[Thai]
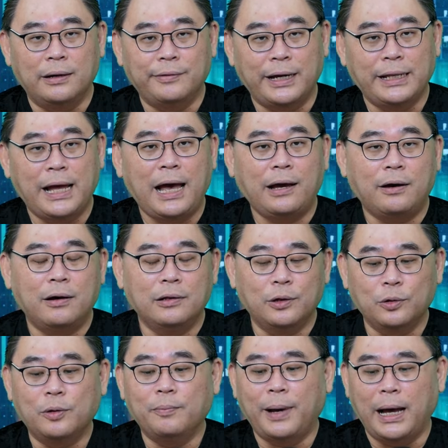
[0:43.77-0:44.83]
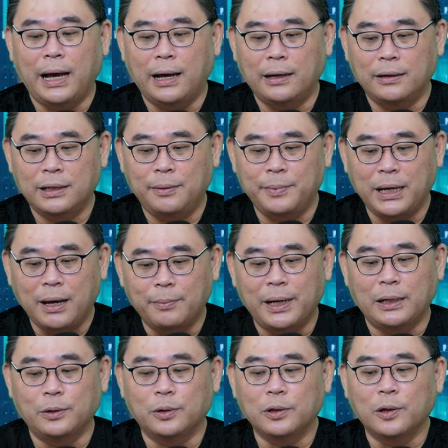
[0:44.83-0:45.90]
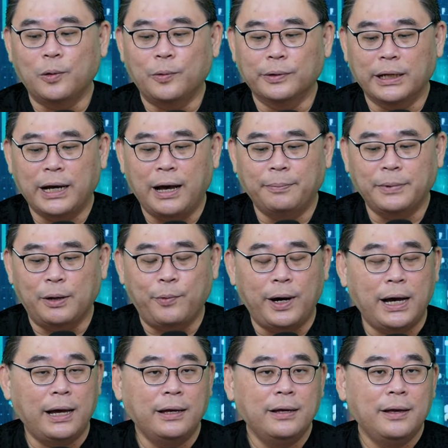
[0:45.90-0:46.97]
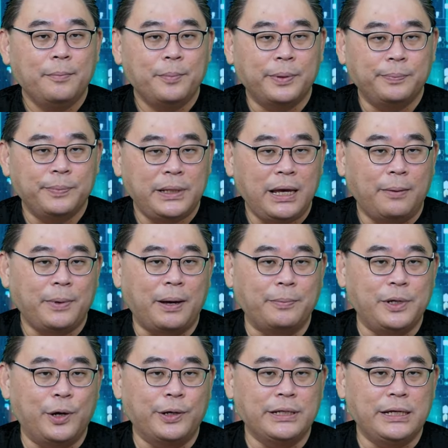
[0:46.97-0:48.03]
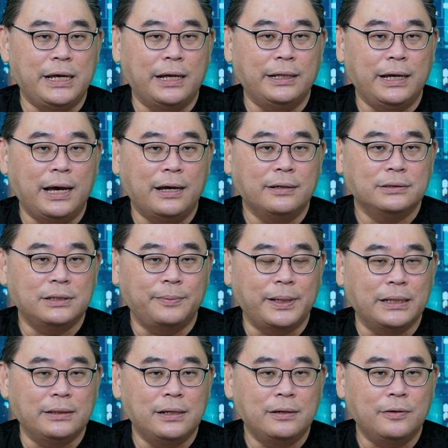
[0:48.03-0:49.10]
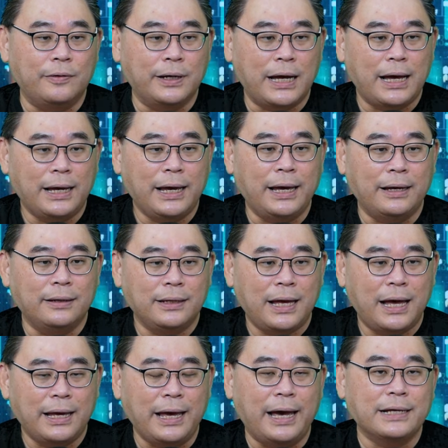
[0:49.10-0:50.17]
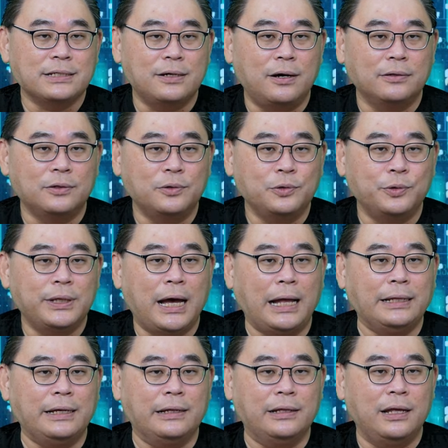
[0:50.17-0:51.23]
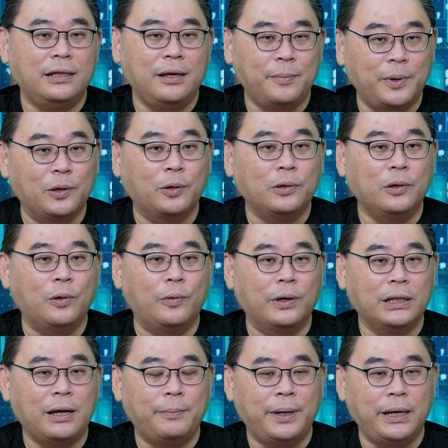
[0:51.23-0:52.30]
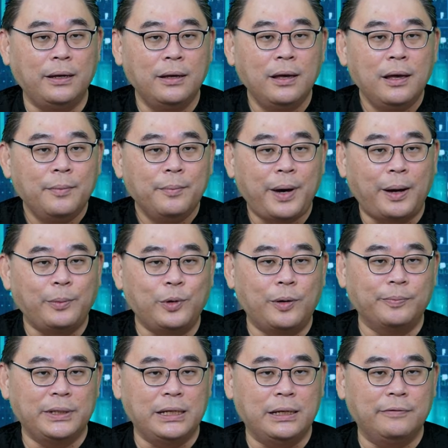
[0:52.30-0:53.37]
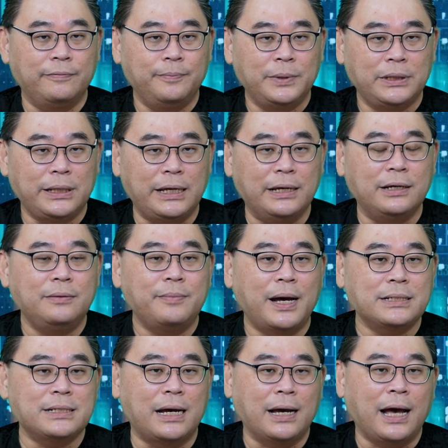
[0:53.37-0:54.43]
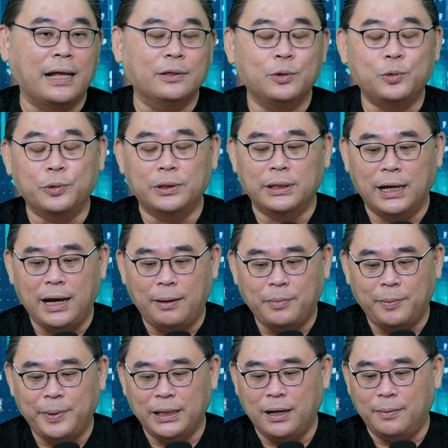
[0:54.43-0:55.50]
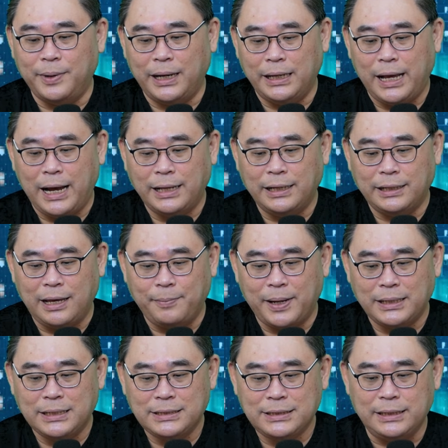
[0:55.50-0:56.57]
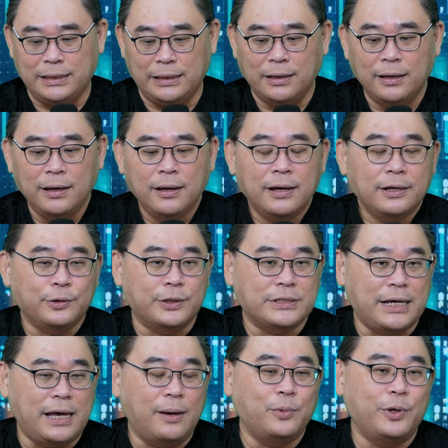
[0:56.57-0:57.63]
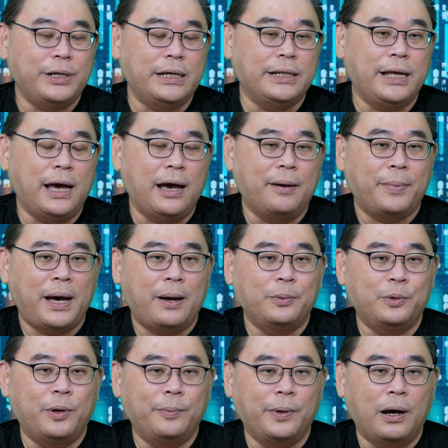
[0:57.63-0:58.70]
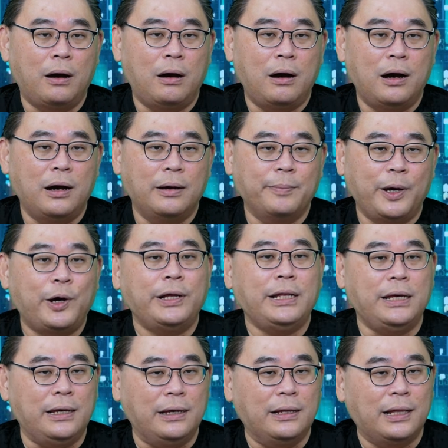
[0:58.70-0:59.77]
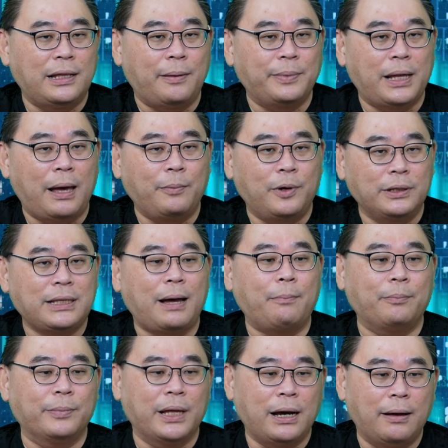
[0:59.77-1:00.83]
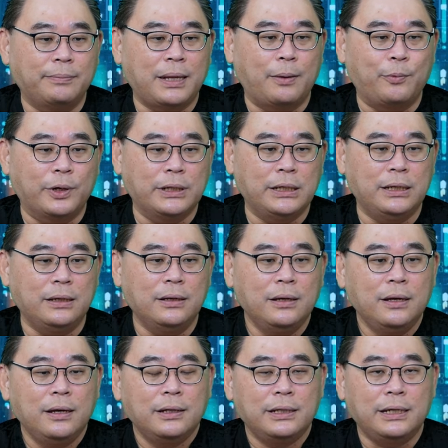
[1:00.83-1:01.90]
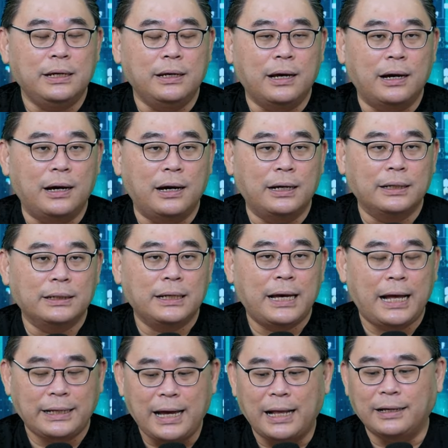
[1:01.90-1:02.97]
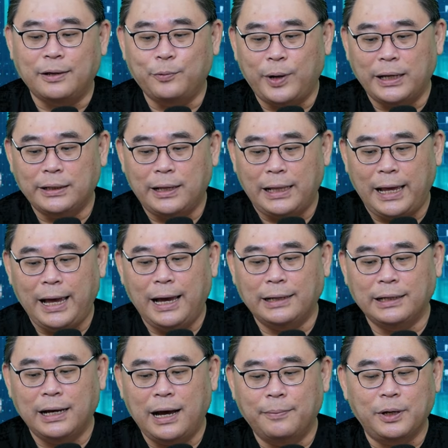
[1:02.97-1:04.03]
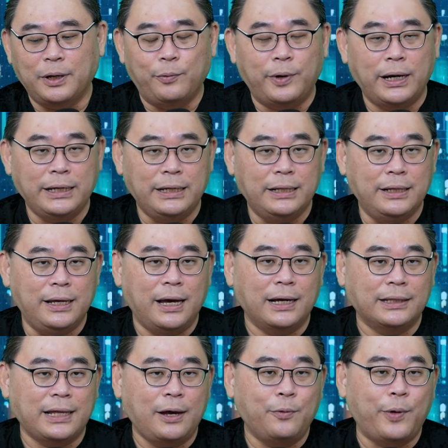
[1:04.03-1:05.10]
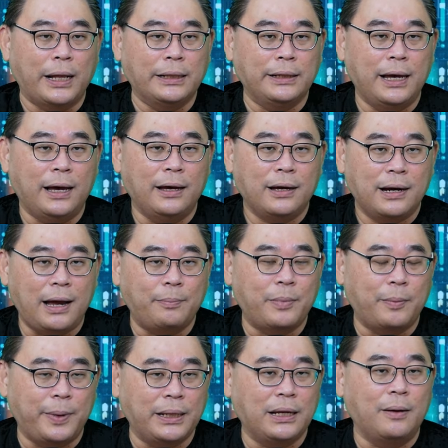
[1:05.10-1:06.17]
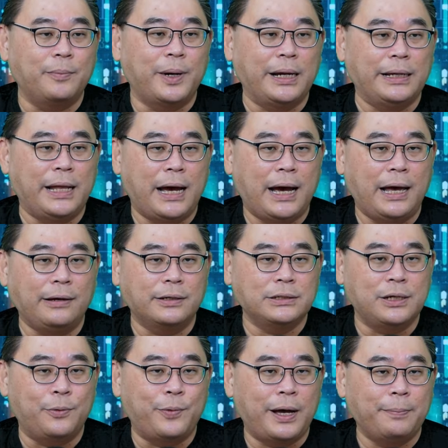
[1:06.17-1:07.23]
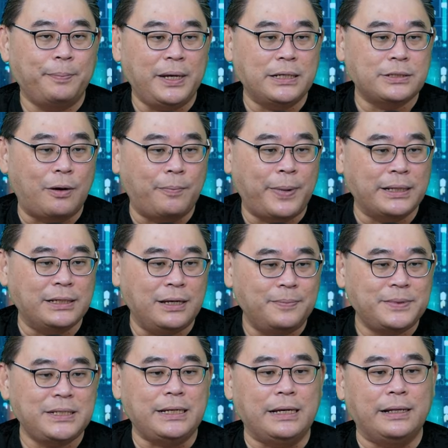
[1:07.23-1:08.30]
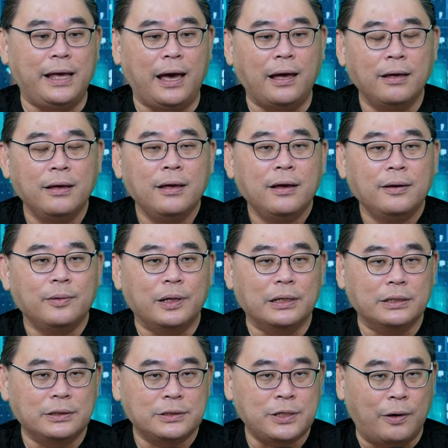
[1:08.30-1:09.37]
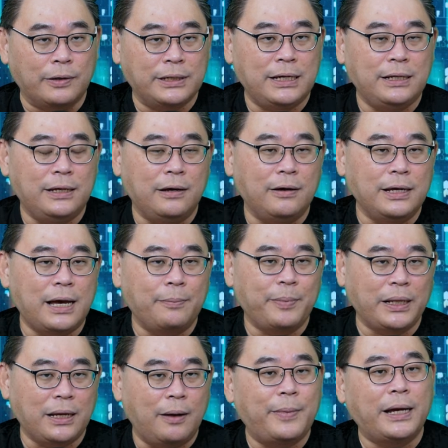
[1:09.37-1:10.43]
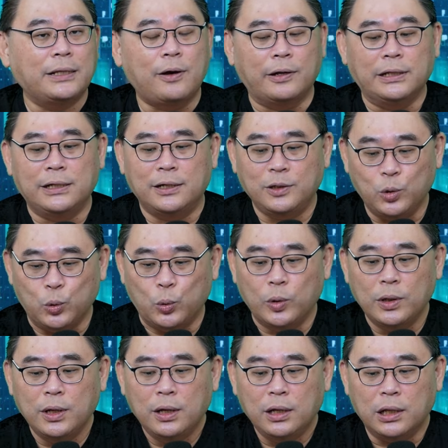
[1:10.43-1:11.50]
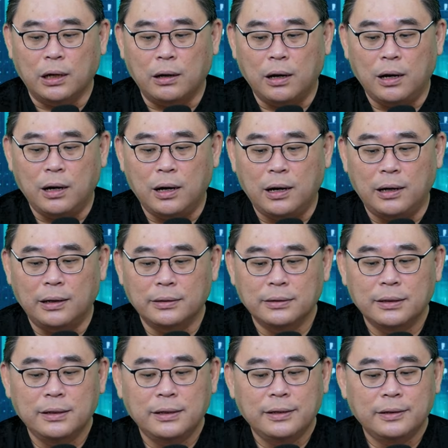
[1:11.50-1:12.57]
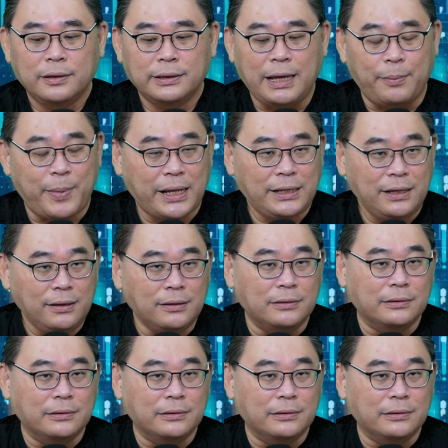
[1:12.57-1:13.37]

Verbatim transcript: รายได้ก็ลดลงมา ก็ทำให้กำไรลดลงนะครับ แต่ว่าเทียบกับเยอนเยเนี่ยจะเป็นเรื่องของค่าค่าแก๊สแล้วก็ต้นทุนถ่านหินที่มันลดลง ก็ทำให้ภาพรวมตีตีขึ้นมาจากขาดทุนนะครับมาเป็นกำไรได้ในไตรมาสที่ 4 ตัวสยบุรีเนี่ยภาพรวมก็ไม่ค่อยดีระดับน้ำก็ต่ำนะครับต่ำกว่าที่ที่คาดการณ์กันไว้แต่แรกนะแต่ว่าอินเดียกับไต้หวันเนี่ยกลับมาเป็นกำไรได้ ก็เชื่อว่าปี 2024เนี่ยสองที่นี้ก็ยังเป็นกำไรต่อเนื่องอยู่ แล้วก็ไตรมาสที่